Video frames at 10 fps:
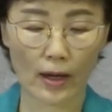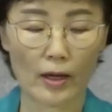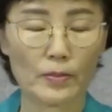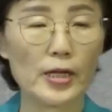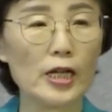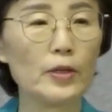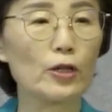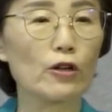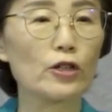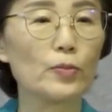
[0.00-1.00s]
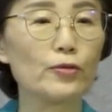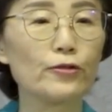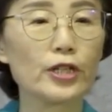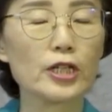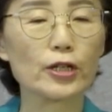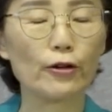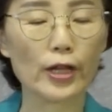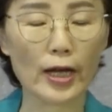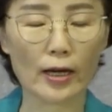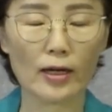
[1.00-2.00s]
빌립이 너를 부르기
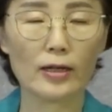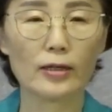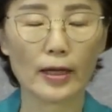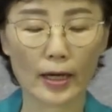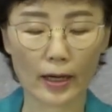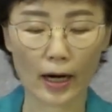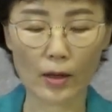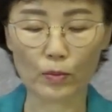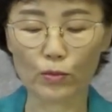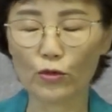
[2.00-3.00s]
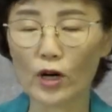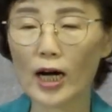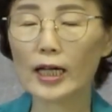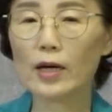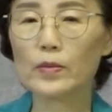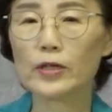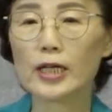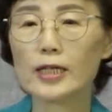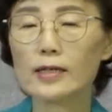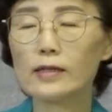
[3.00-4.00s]
전에 내가 무화과
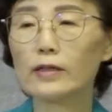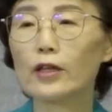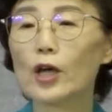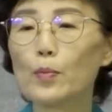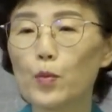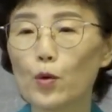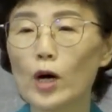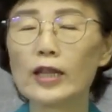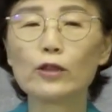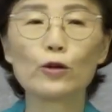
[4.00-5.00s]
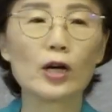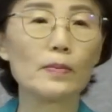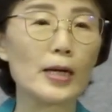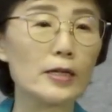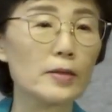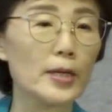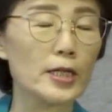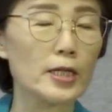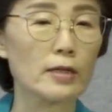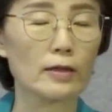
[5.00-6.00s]
나물에 있을 때 보았노라
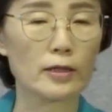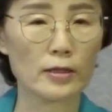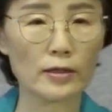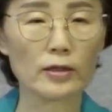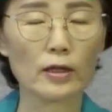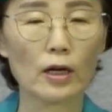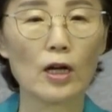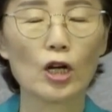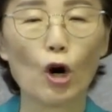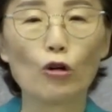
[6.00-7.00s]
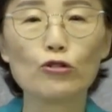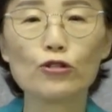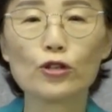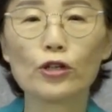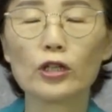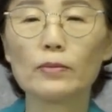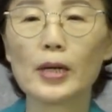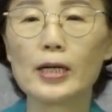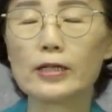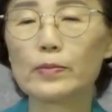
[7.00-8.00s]
말씀하신 것은 거주적인
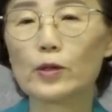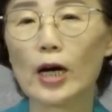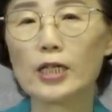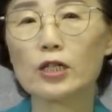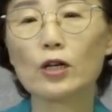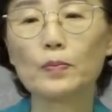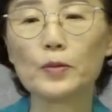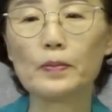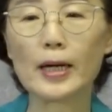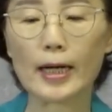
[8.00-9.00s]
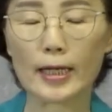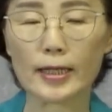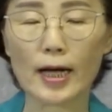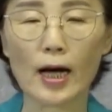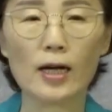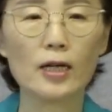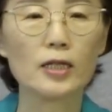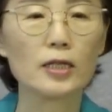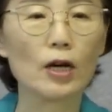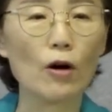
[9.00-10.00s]
말씀으로 하신 것뿐만 아니라
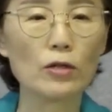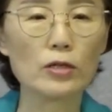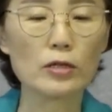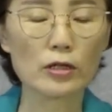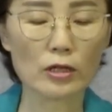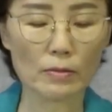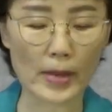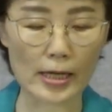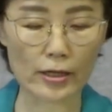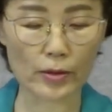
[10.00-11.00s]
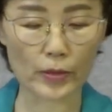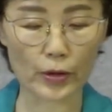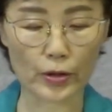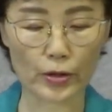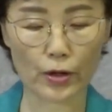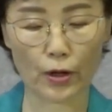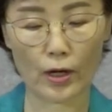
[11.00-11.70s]
영적인 말씀으로서